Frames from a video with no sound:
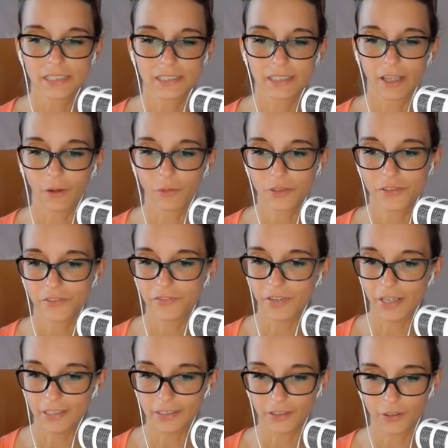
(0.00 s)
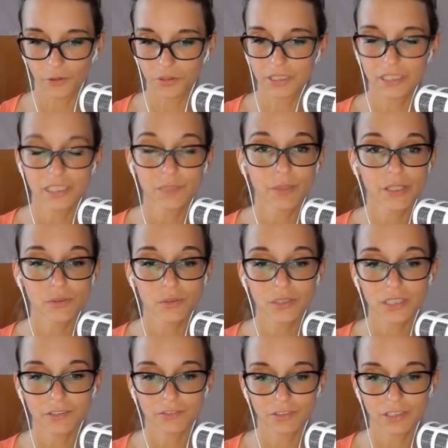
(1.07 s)
draus wählen könnt. Ich
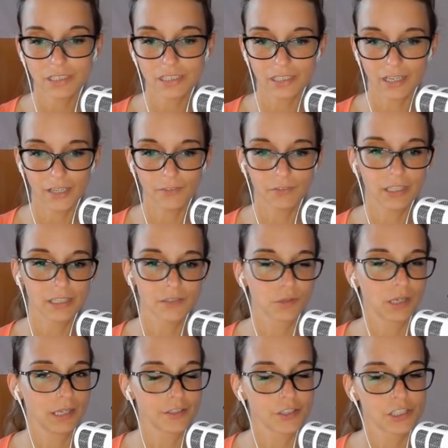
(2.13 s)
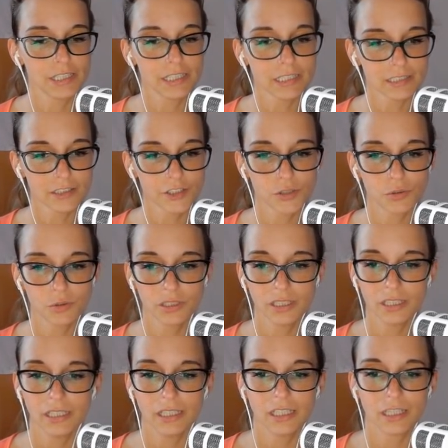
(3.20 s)
persönlich finde entweder so ganz schlichter schön.
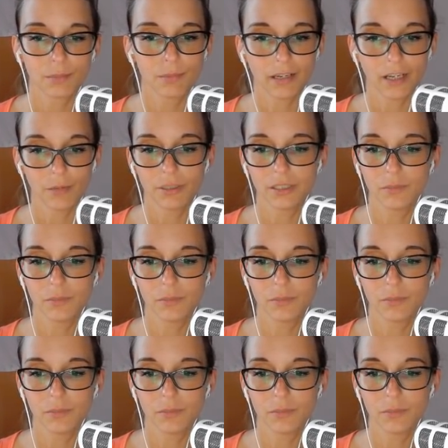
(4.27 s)
Ich mag aber die